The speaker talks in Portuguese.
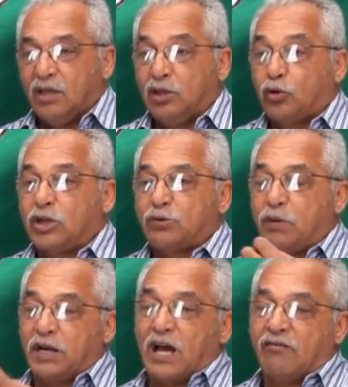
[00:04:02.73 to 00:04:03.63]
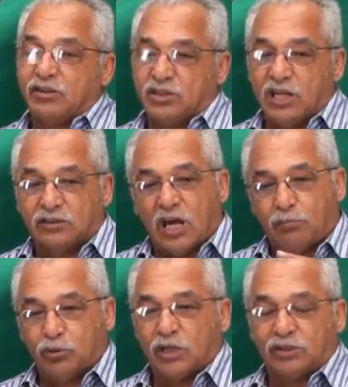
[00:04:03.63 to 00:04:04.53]
Então ele explicava, a gente, detalhe
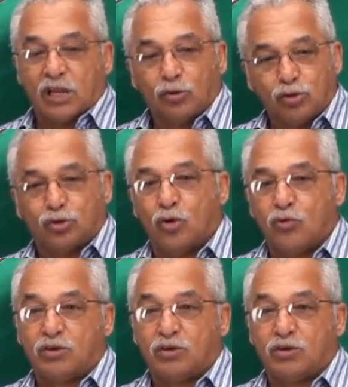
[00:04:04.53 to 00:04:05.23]
por detalhe, do jogo,